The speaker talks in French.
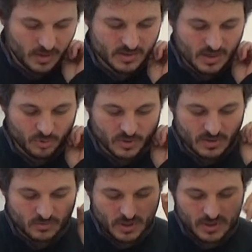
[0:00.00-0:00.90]
Ça peut
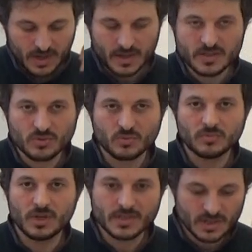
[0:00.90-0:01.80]
aussi vouloir dire la
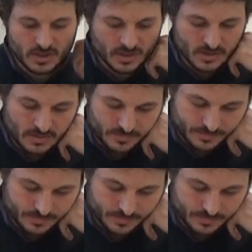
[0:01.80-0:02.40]
raison, la sagesse.